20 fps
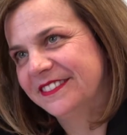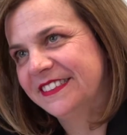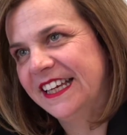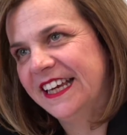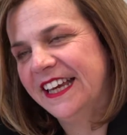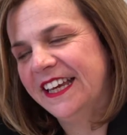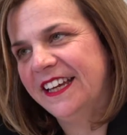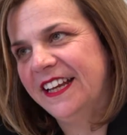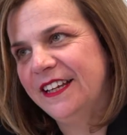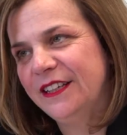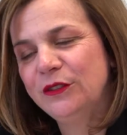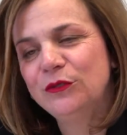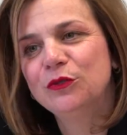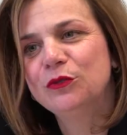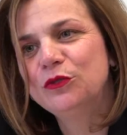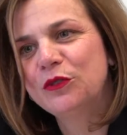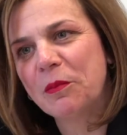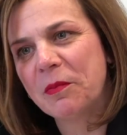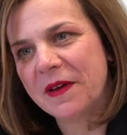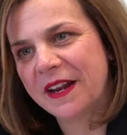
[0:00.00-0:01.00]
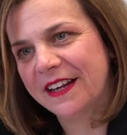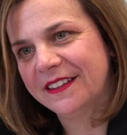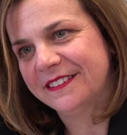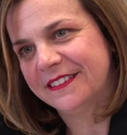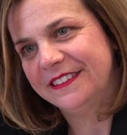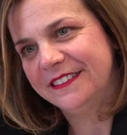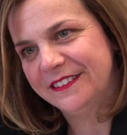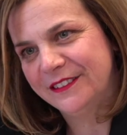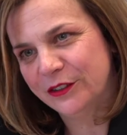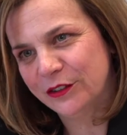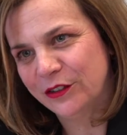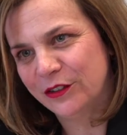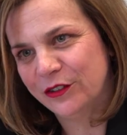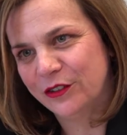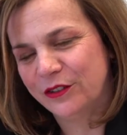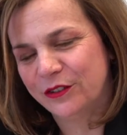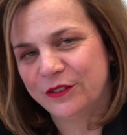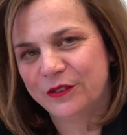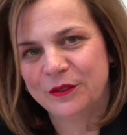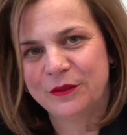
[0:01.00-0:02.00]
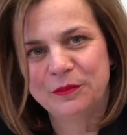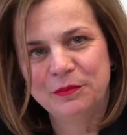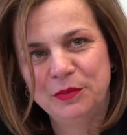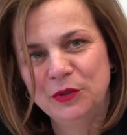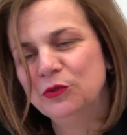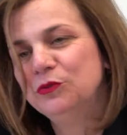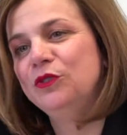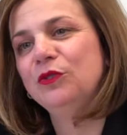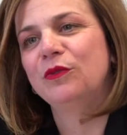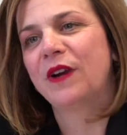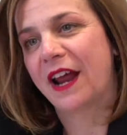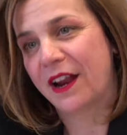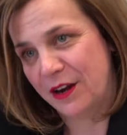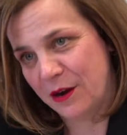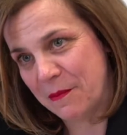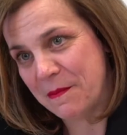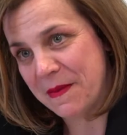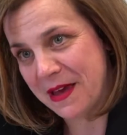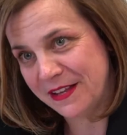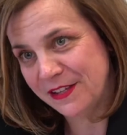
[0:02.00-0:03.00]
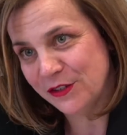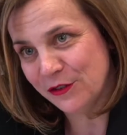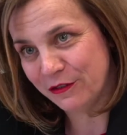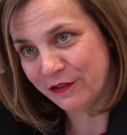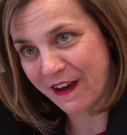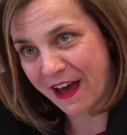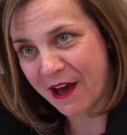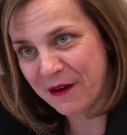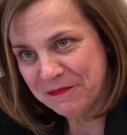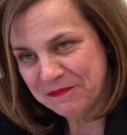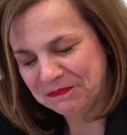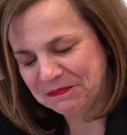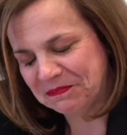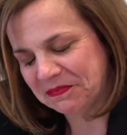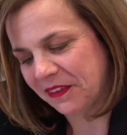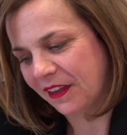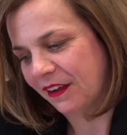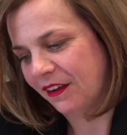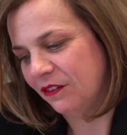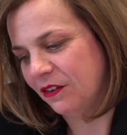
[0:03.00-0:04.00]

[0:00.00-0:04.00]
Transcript: che il tutto è partito più di un anno e mezzo fa mm-hmm.